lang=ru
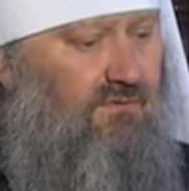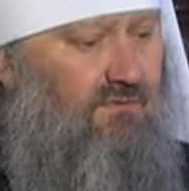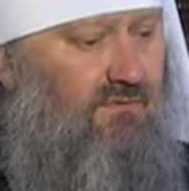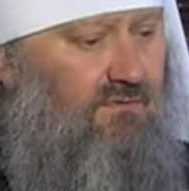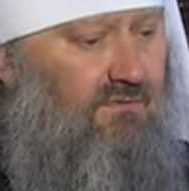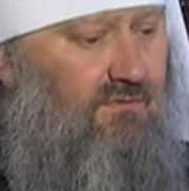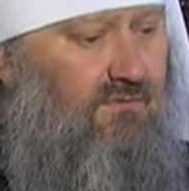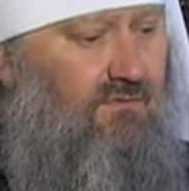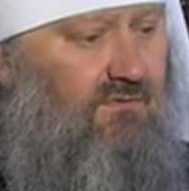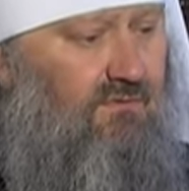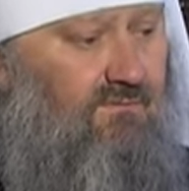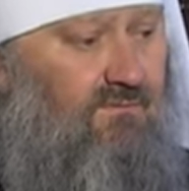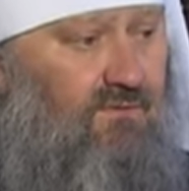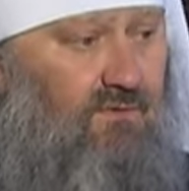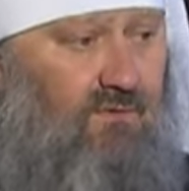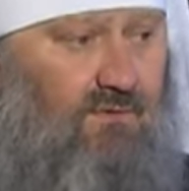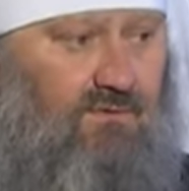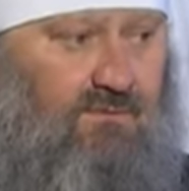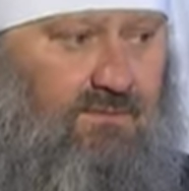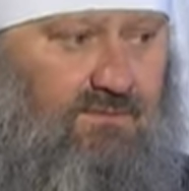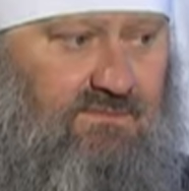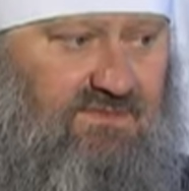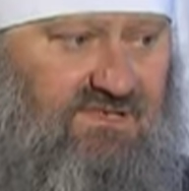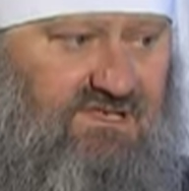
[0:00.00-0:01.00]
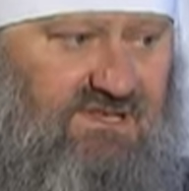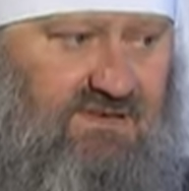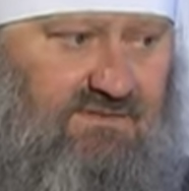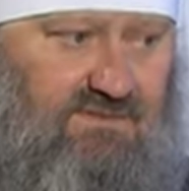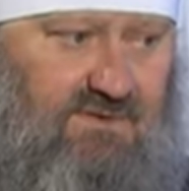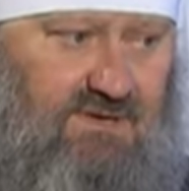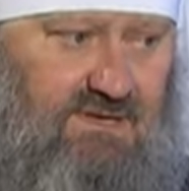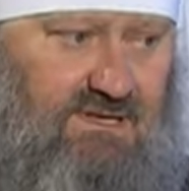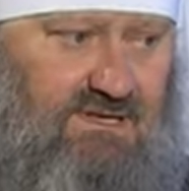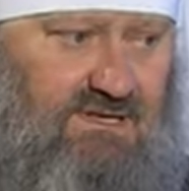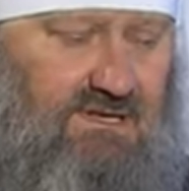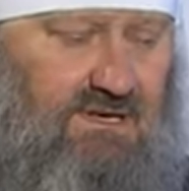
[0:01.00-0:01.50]
э, в Новом
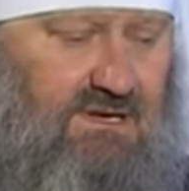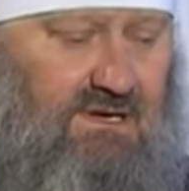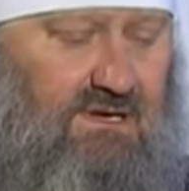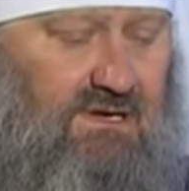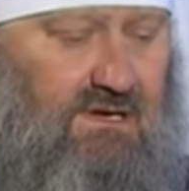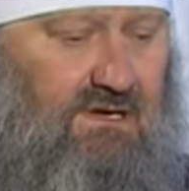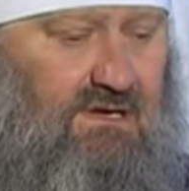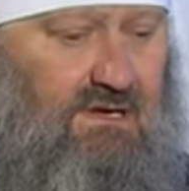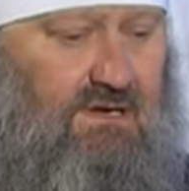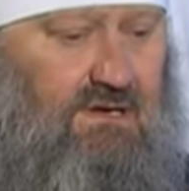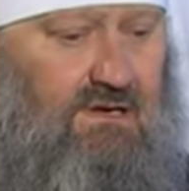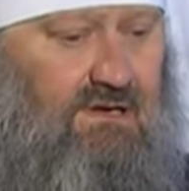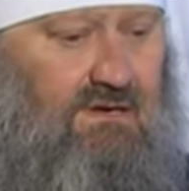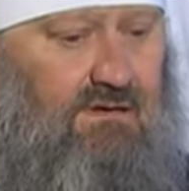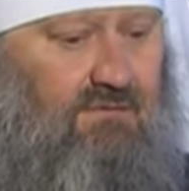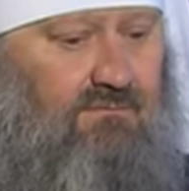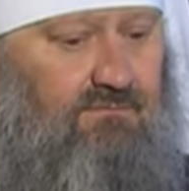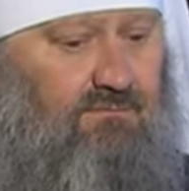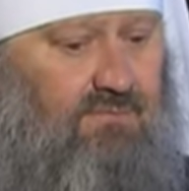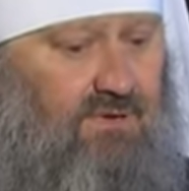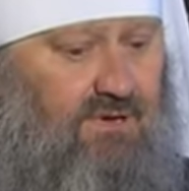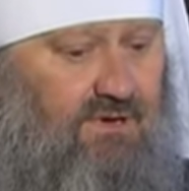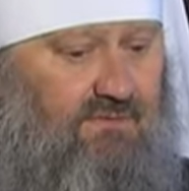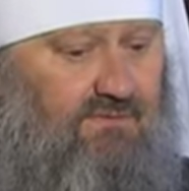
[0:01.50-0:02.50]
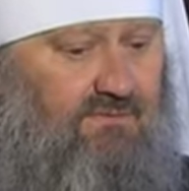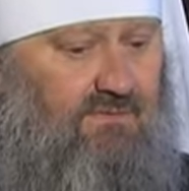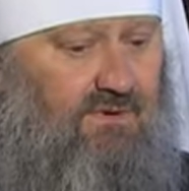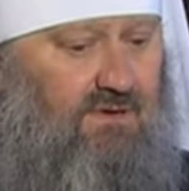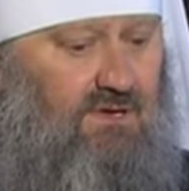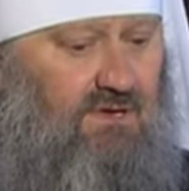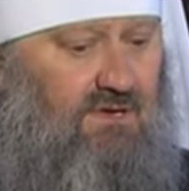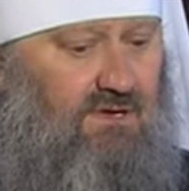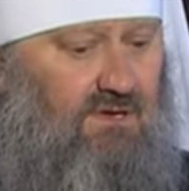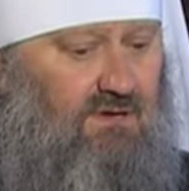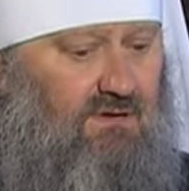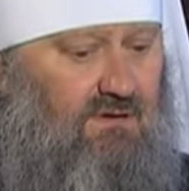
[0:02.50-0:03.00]
Завете.
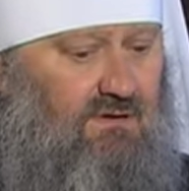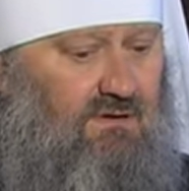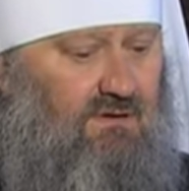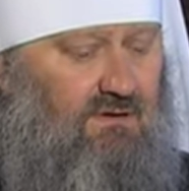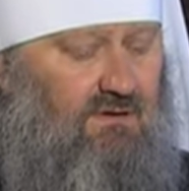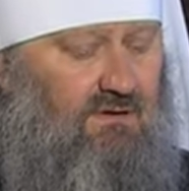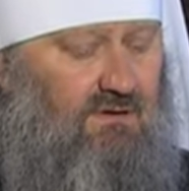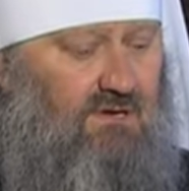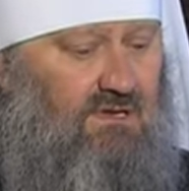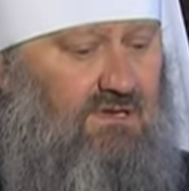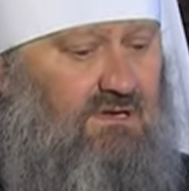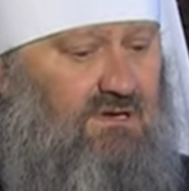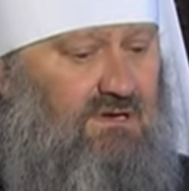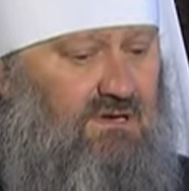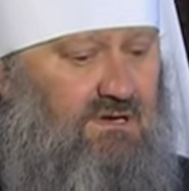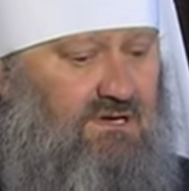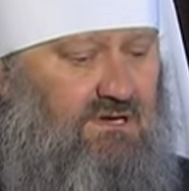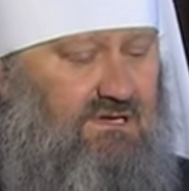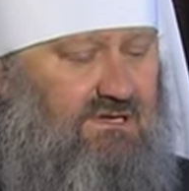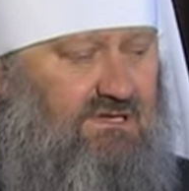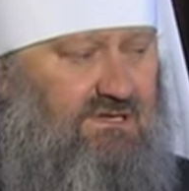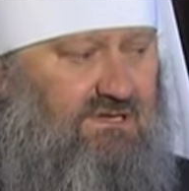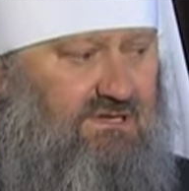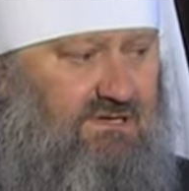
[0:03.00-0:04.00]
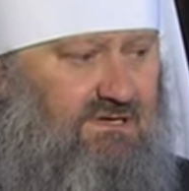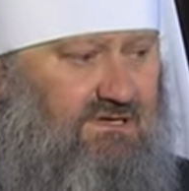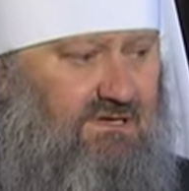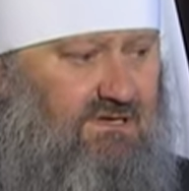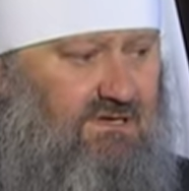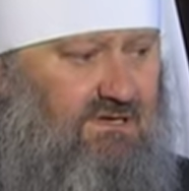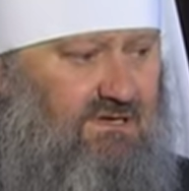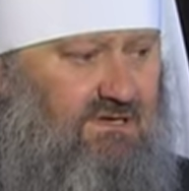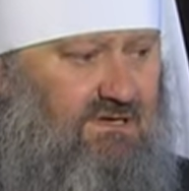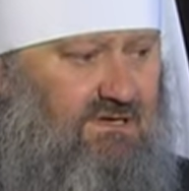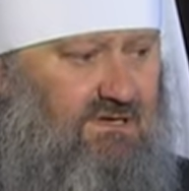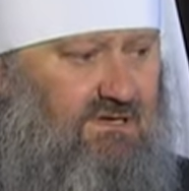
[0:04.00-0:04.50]
Первые э, открытие,
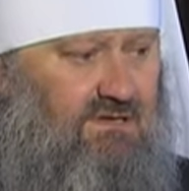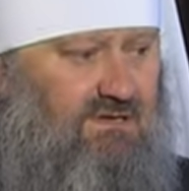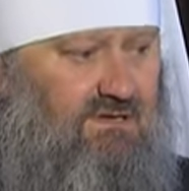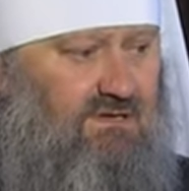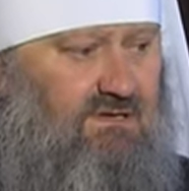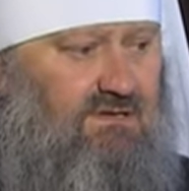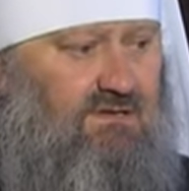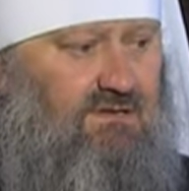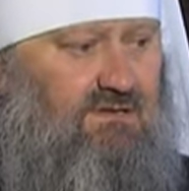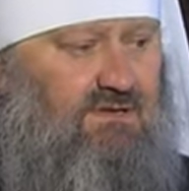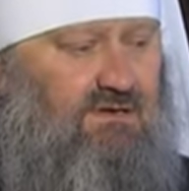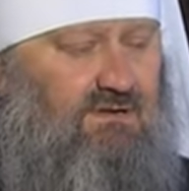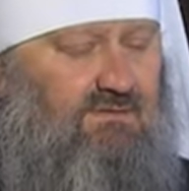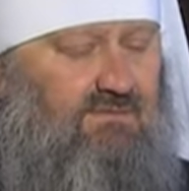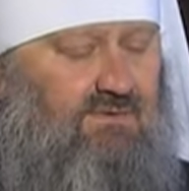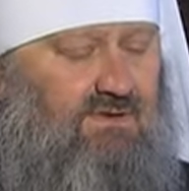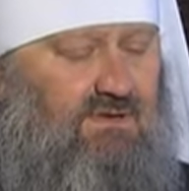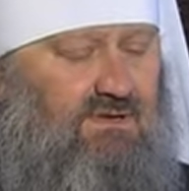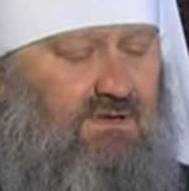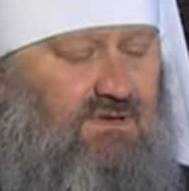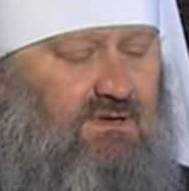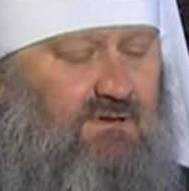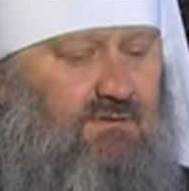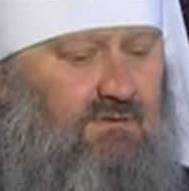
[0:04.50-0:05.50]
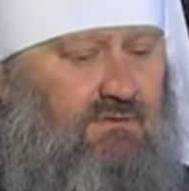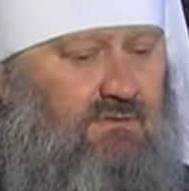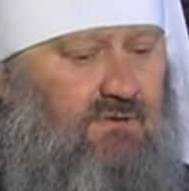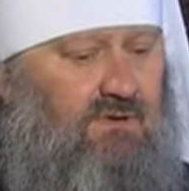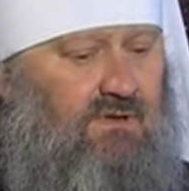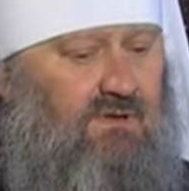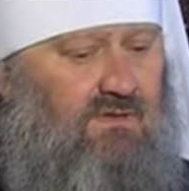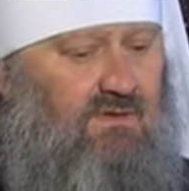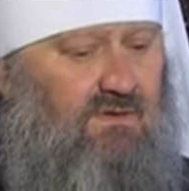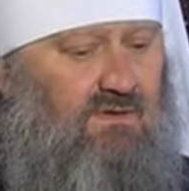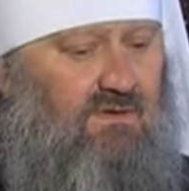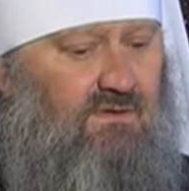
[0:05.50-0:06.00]
откровение
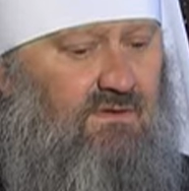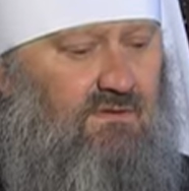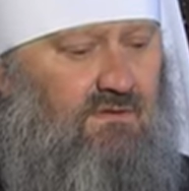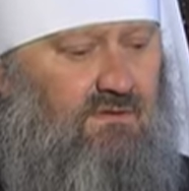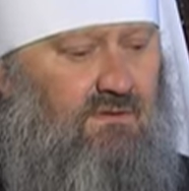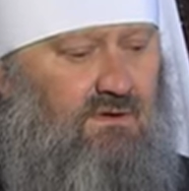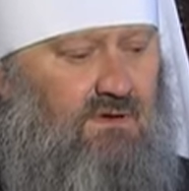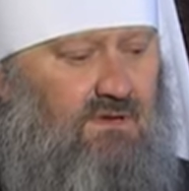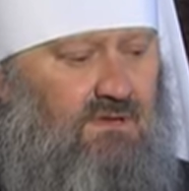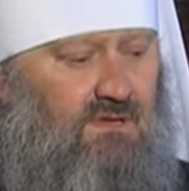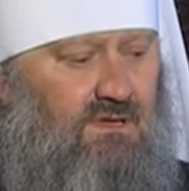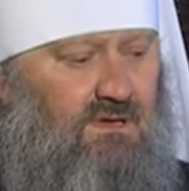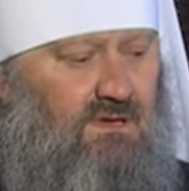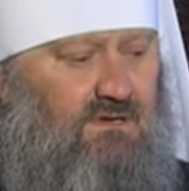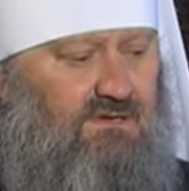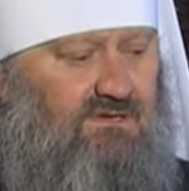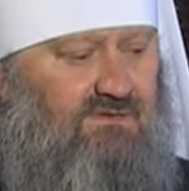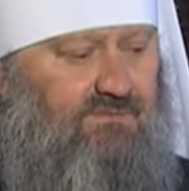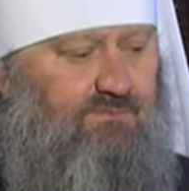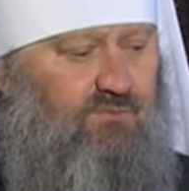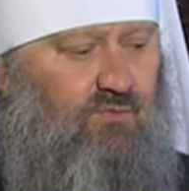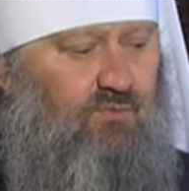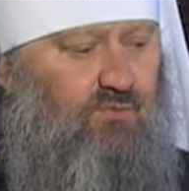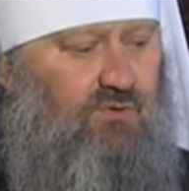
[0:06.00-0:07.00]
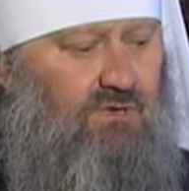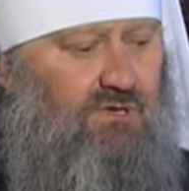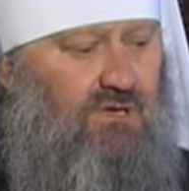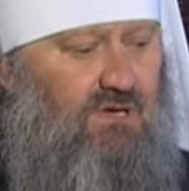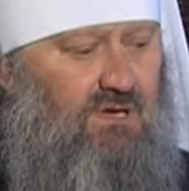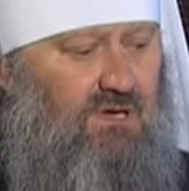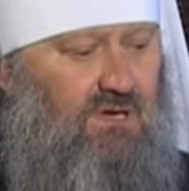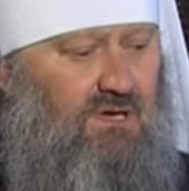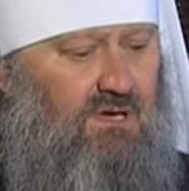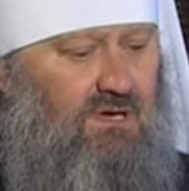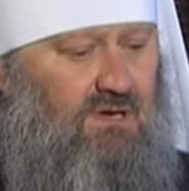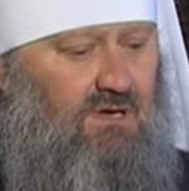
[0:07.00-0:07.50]
Троицы, это когда Господь
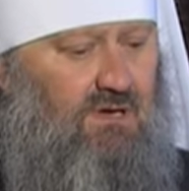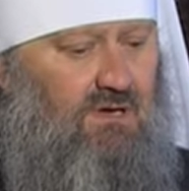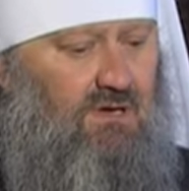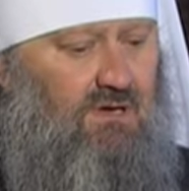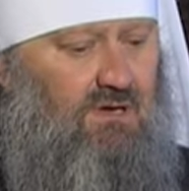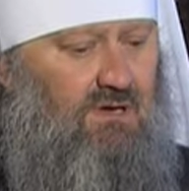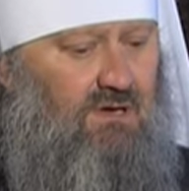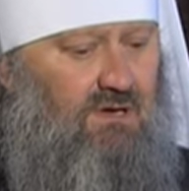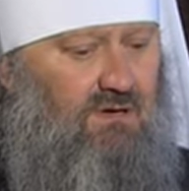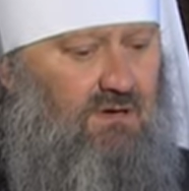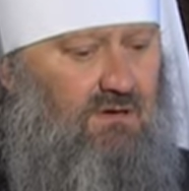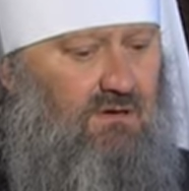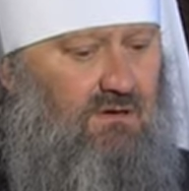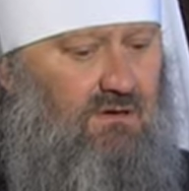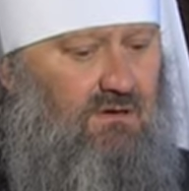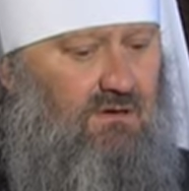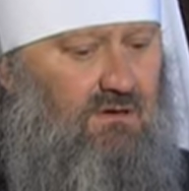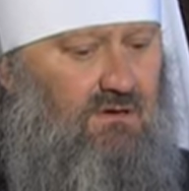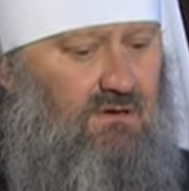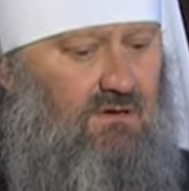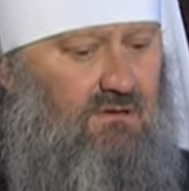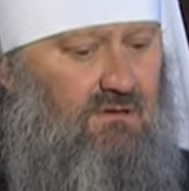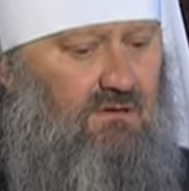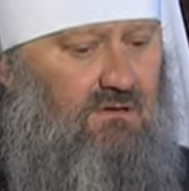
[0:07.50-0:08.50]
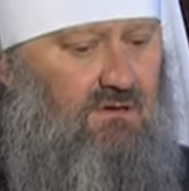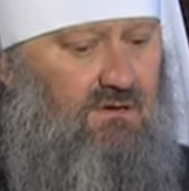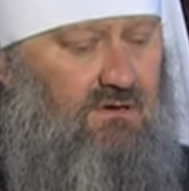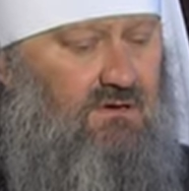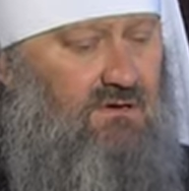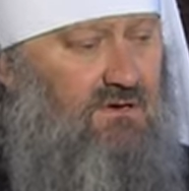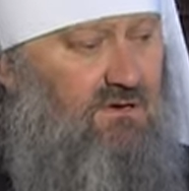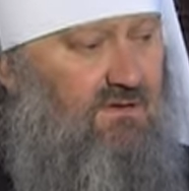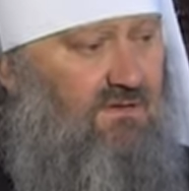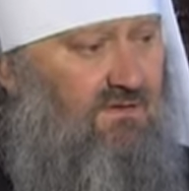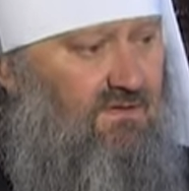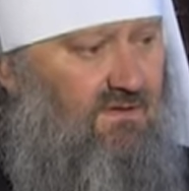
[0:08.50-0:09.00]
э,
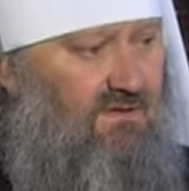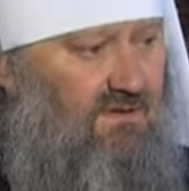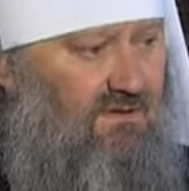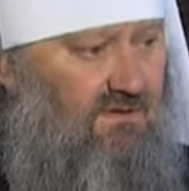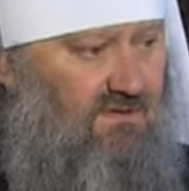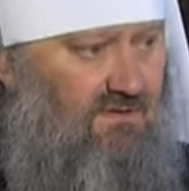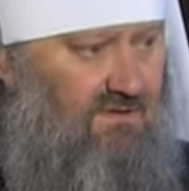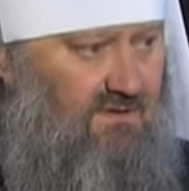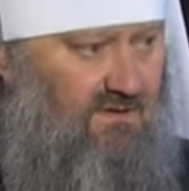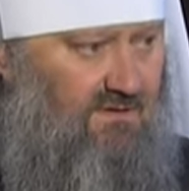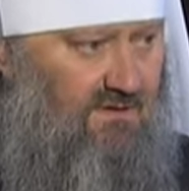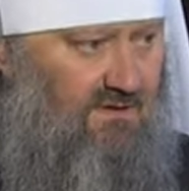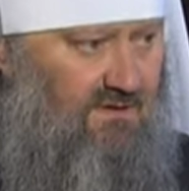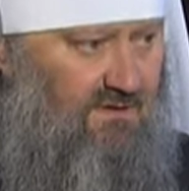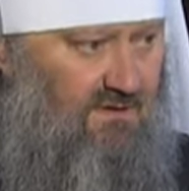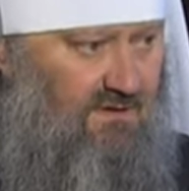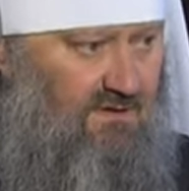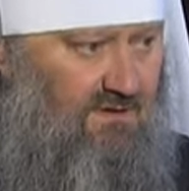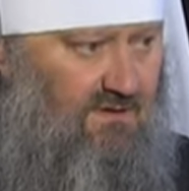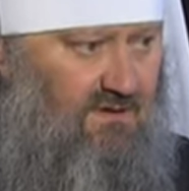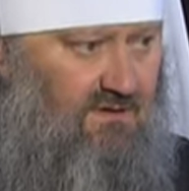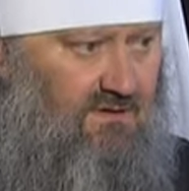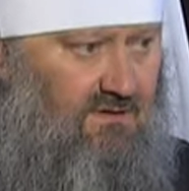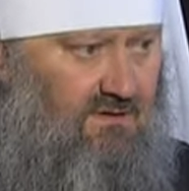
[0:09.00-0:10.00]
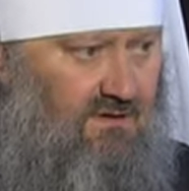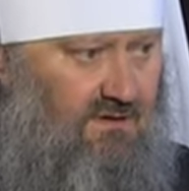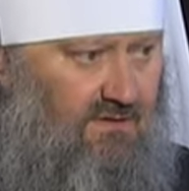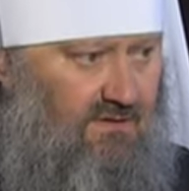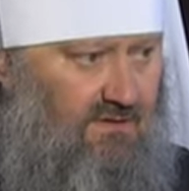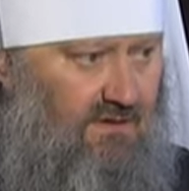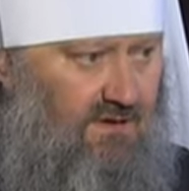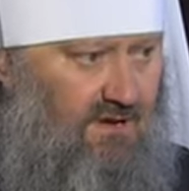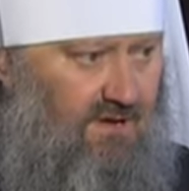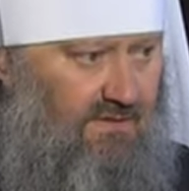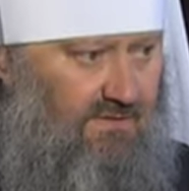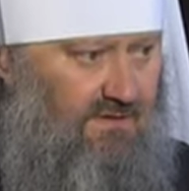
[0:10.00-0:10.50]
крестился на реке
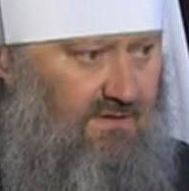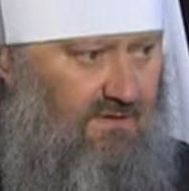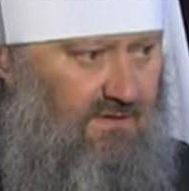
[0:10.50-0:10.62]
Иордан.